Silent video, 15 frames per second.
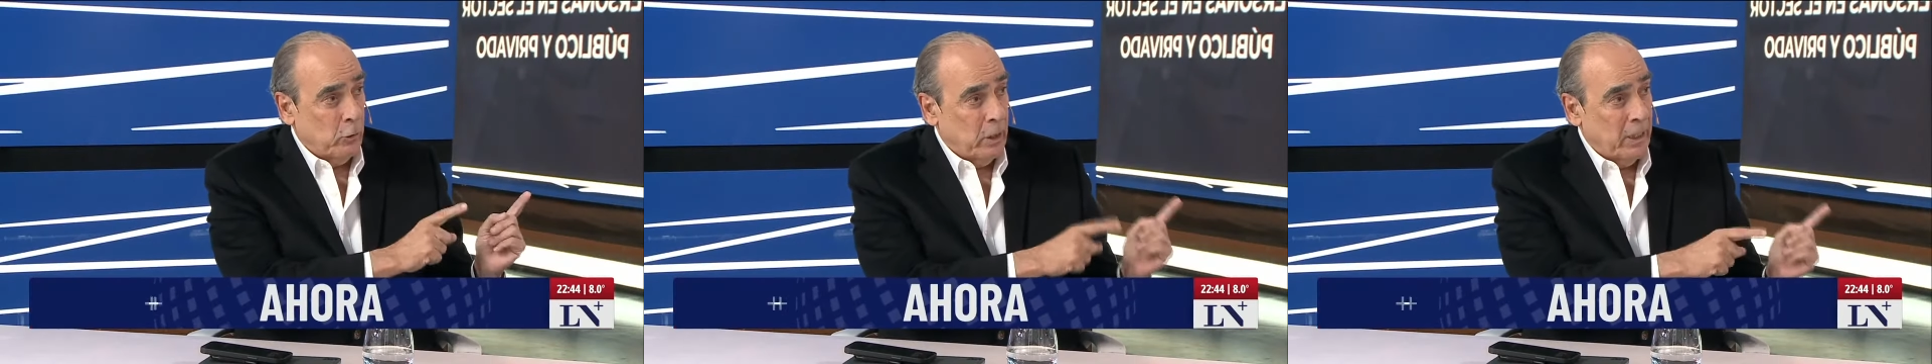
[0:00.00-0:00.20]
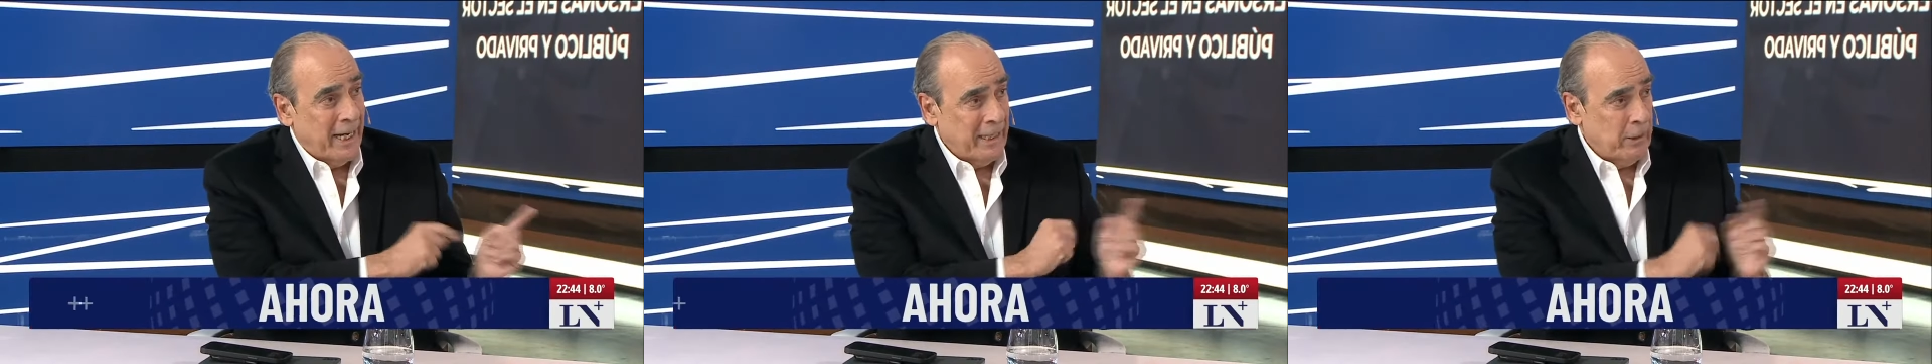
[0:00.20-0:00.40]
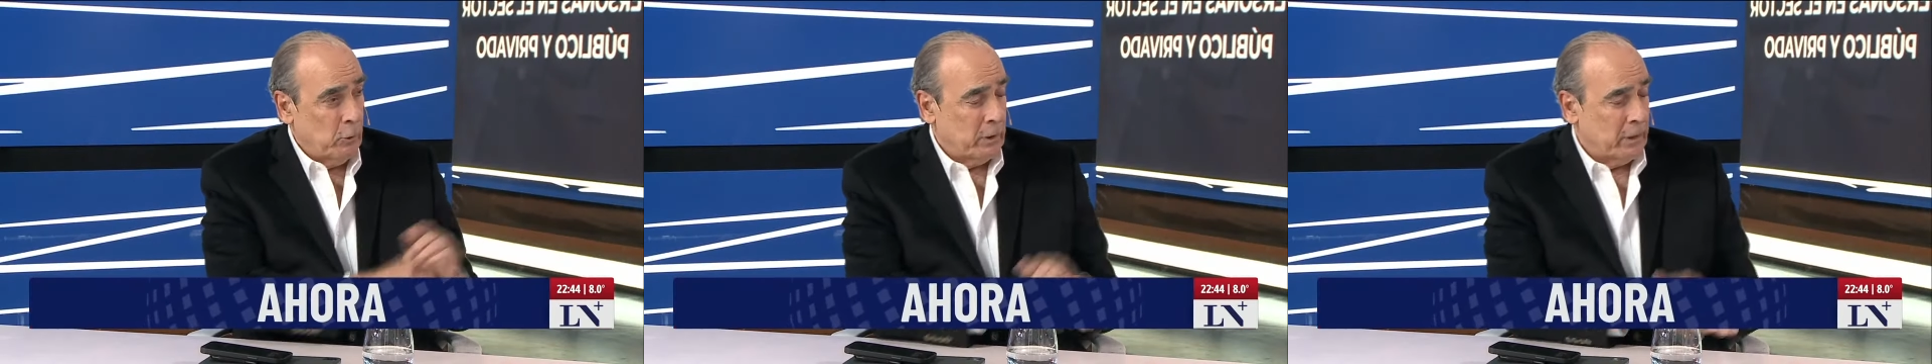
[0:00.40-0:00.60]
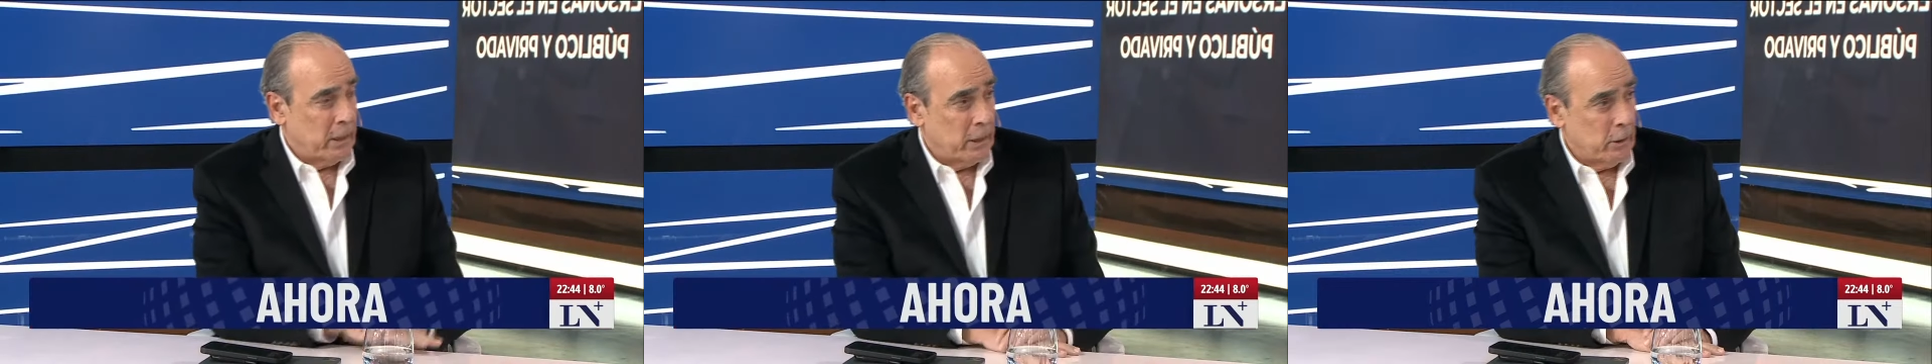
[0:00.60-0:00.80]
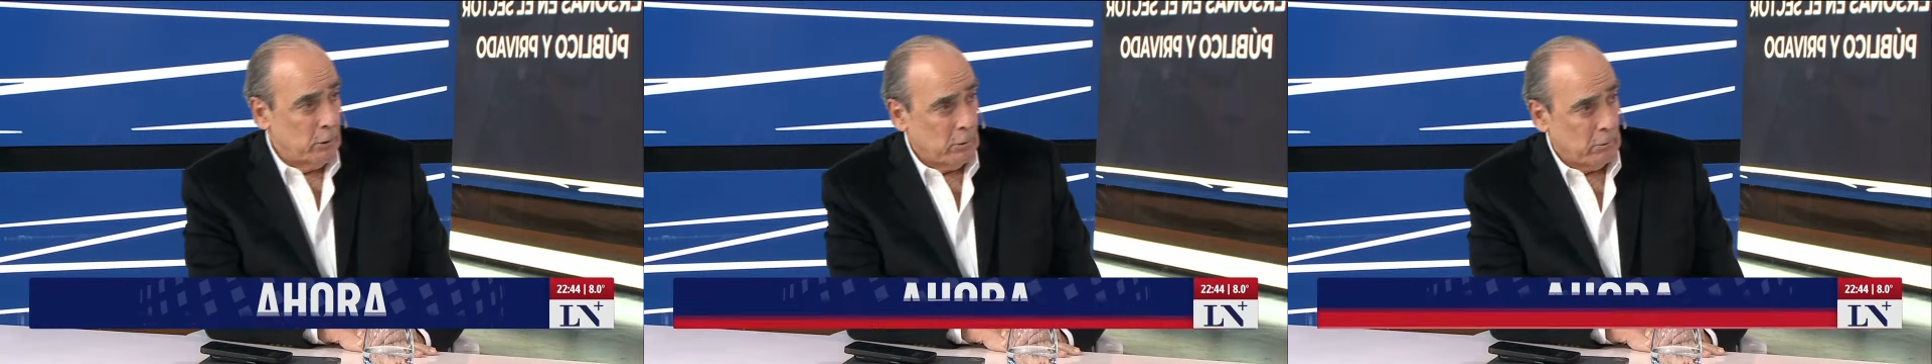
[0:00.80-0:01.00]
del año
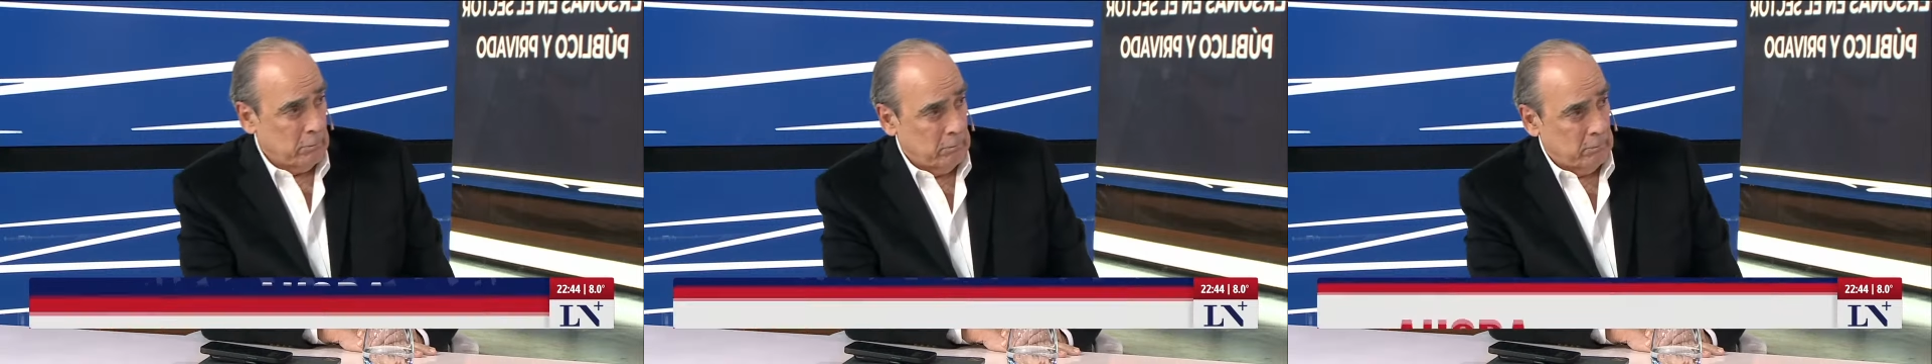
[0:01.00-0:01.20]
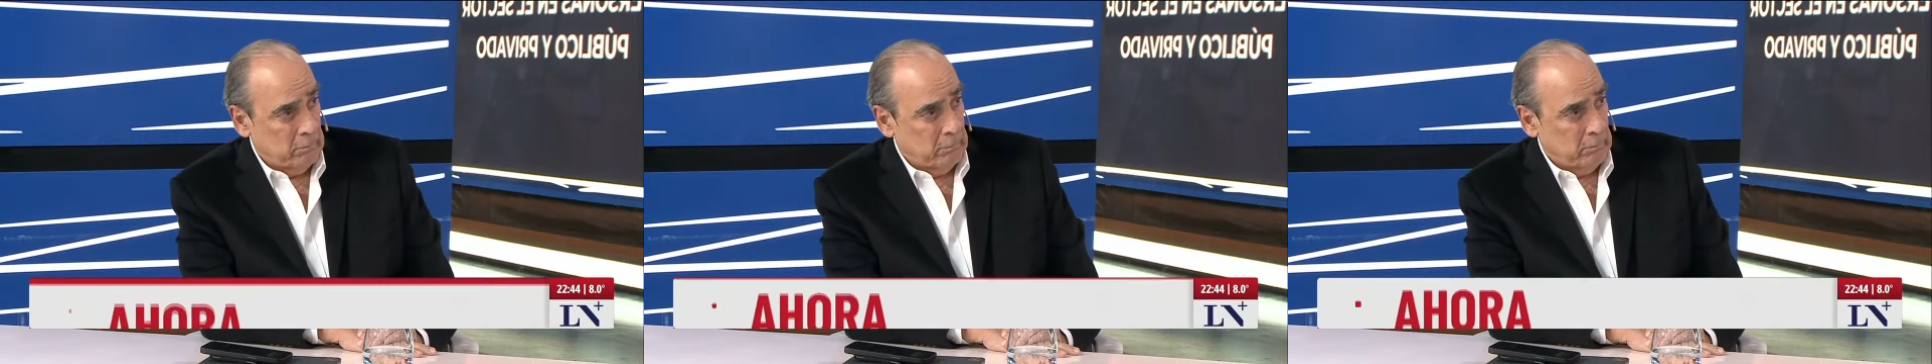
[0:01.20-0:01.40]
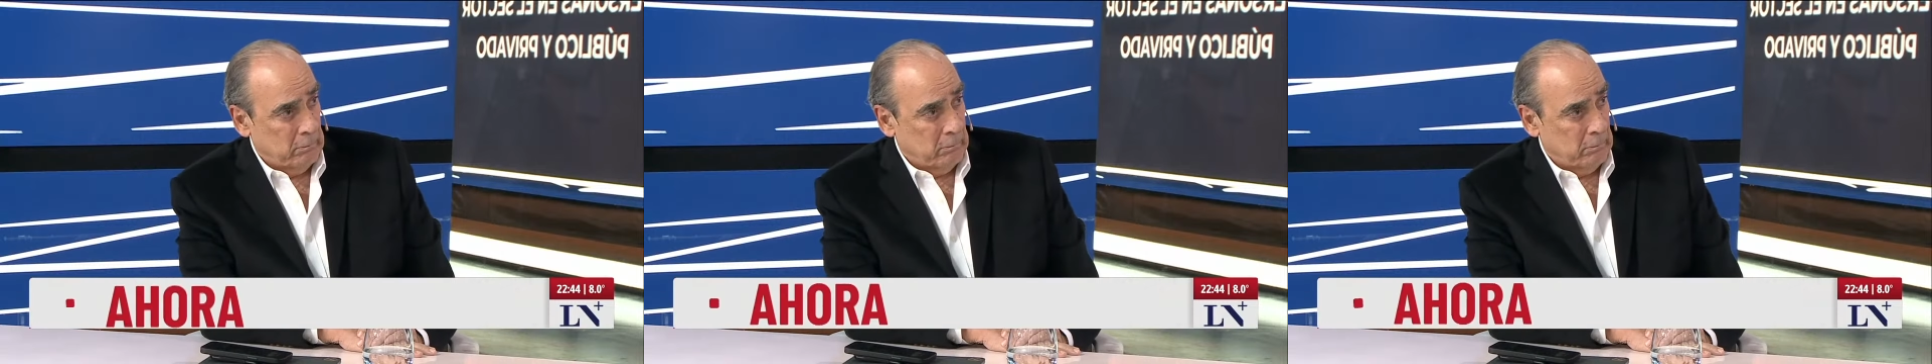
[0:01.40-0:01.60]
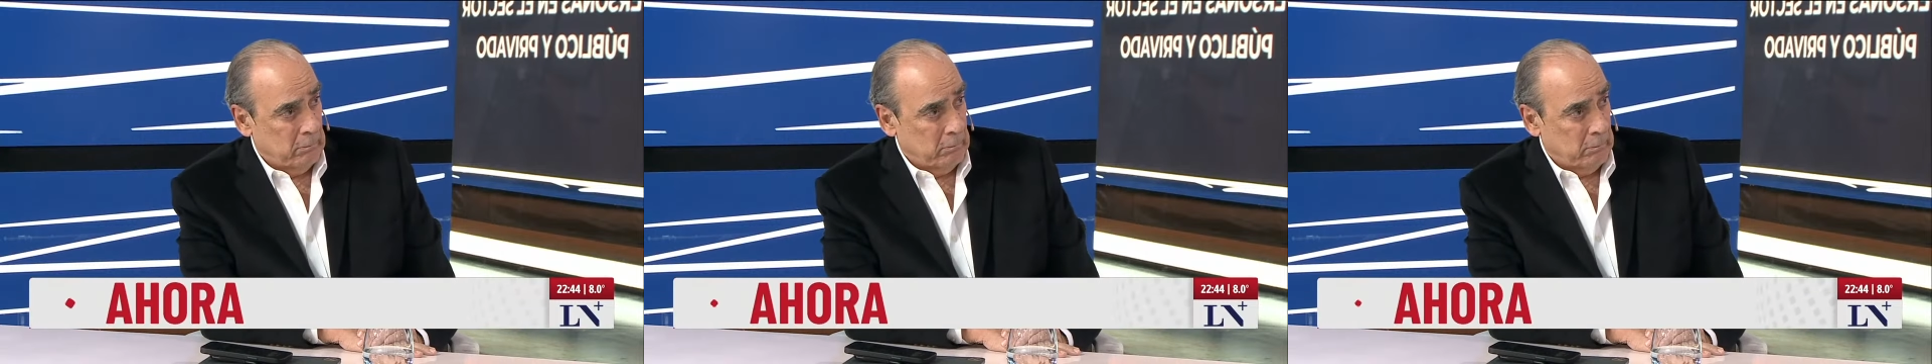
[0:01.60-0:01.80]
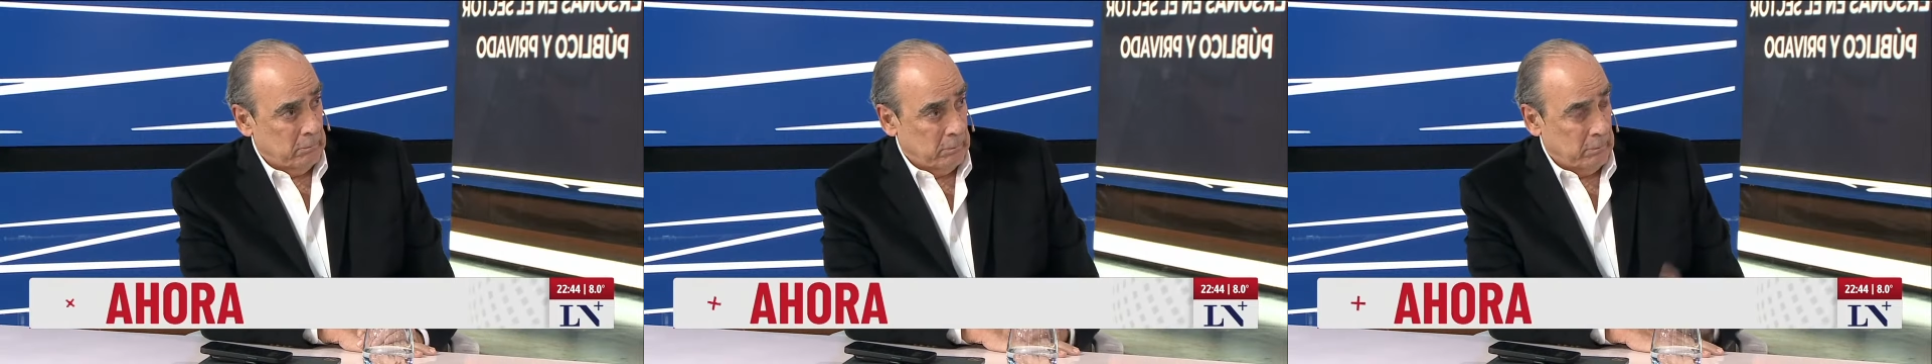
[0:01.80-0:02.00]
anterior,
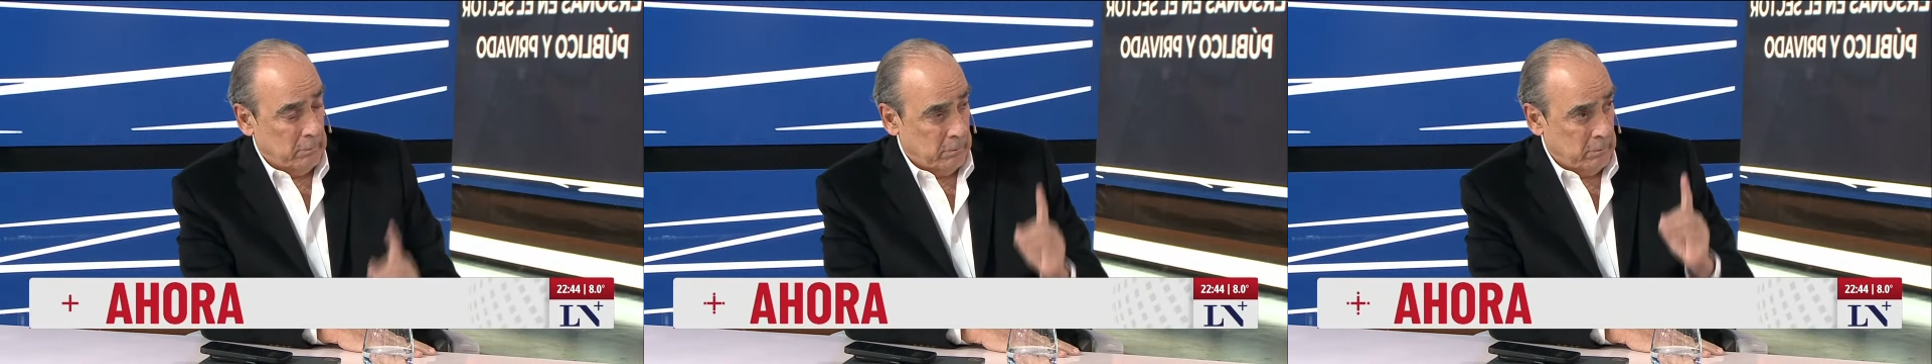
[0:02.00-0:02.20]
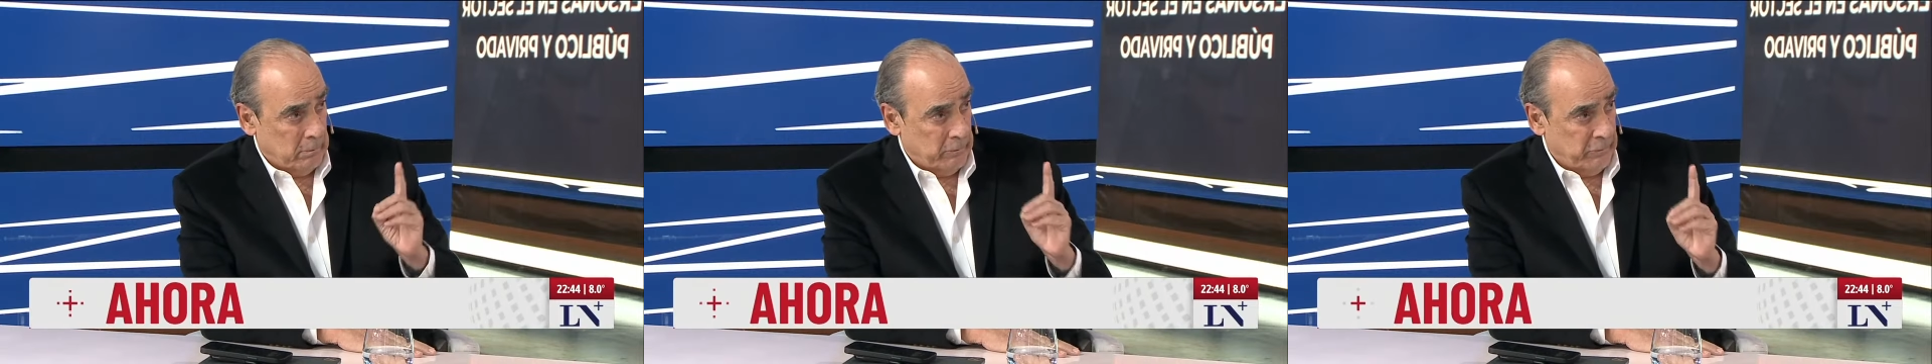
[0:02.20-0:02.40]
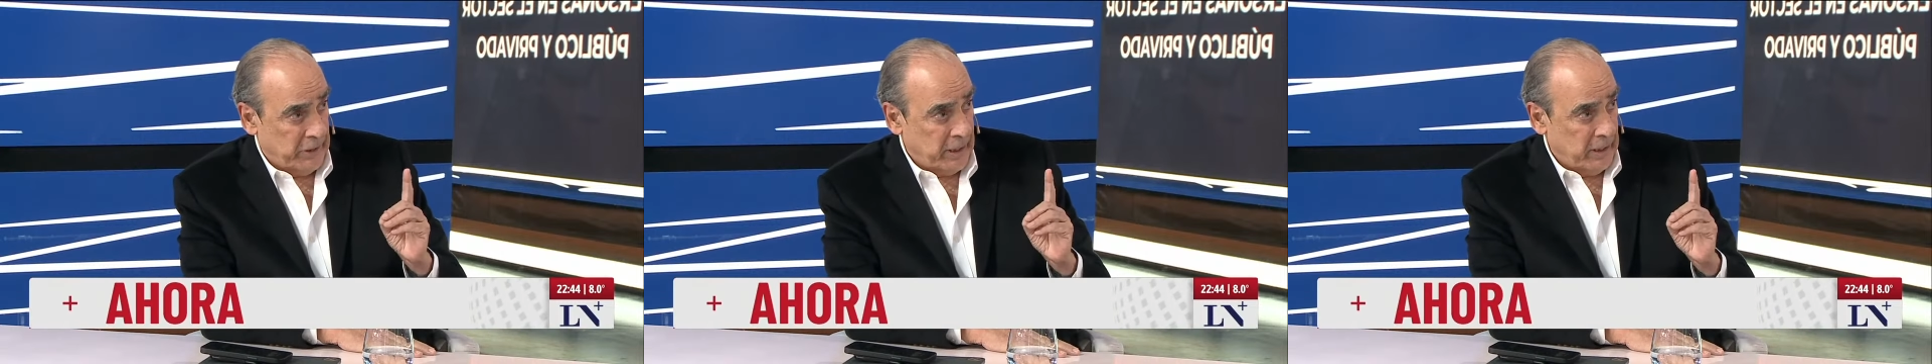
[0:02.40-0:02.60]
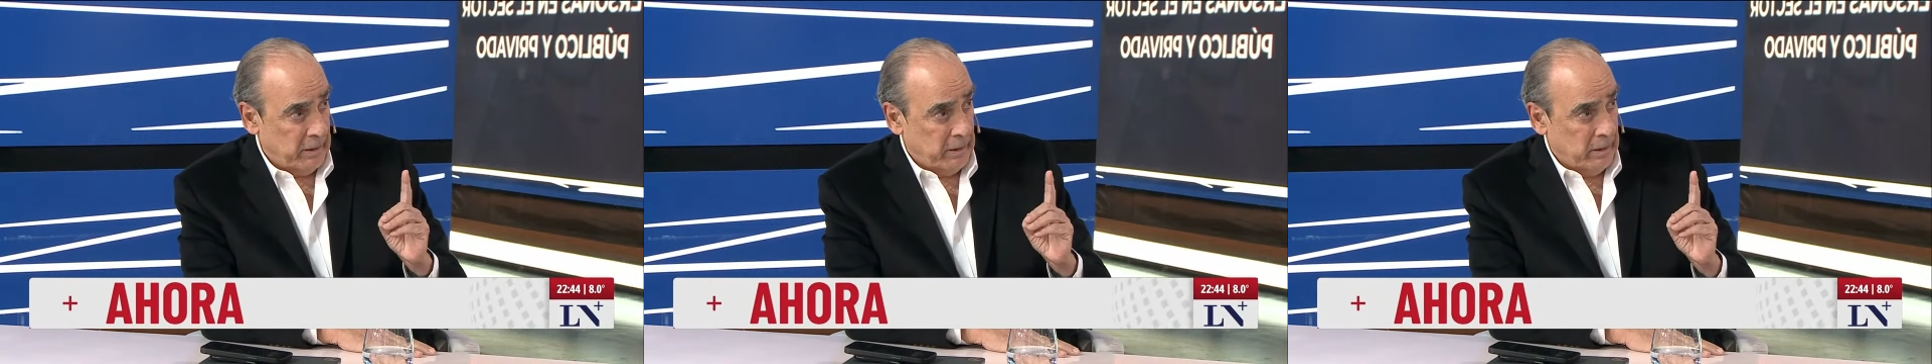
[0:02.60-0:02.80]
¿sí?